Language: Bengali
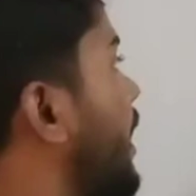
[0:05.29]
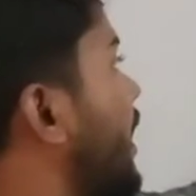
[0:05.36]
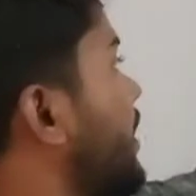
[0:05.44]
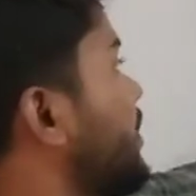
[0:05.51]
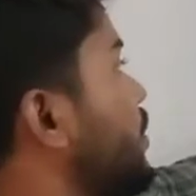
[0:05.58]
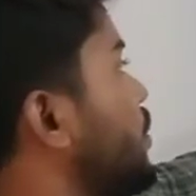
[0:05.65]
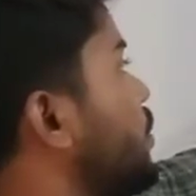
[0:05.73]

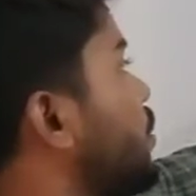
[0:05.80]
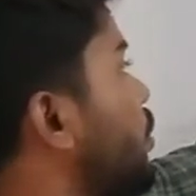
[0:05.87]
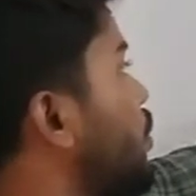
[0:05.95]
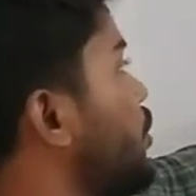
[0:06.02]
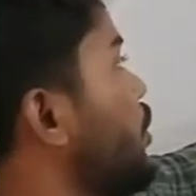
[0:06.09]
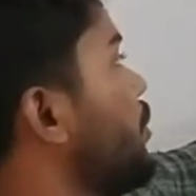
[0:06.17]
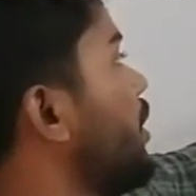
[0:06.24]
আজ
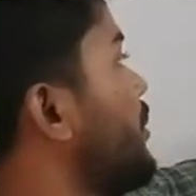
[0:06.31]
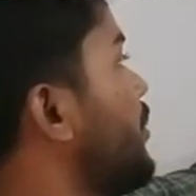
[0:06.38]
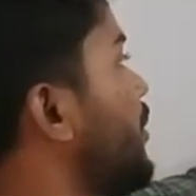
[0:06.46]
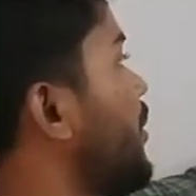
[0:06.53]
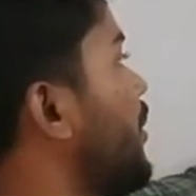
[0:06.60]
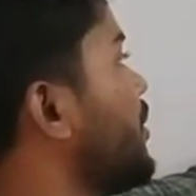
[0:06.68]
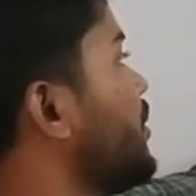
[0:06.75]
জলীয় দ্রবণ এবং
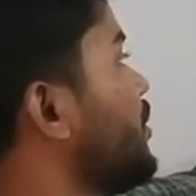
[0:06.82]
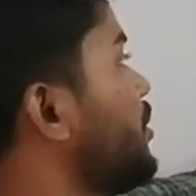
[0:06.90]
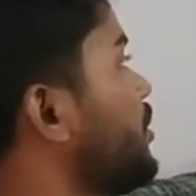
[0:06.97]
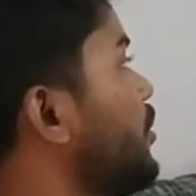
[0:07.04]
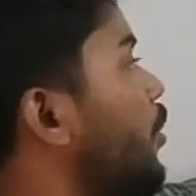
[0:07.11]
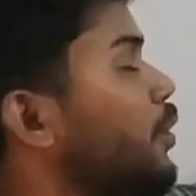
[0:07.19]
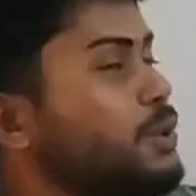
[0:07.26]

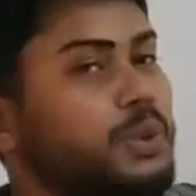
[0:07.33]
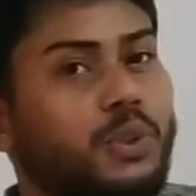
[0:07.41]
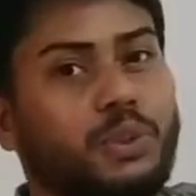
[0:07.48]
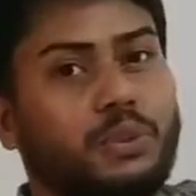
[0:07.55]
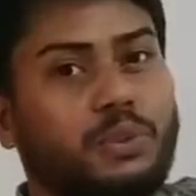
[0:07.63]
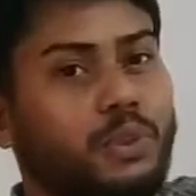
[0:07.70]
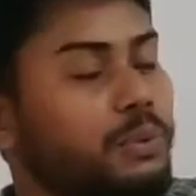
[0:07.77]

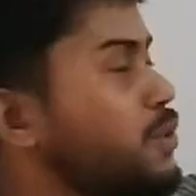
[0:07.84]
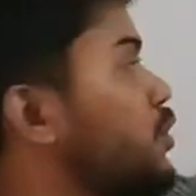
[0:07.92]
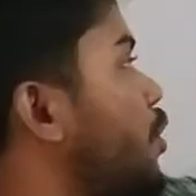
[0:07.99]
অজলীয় দ্রবণ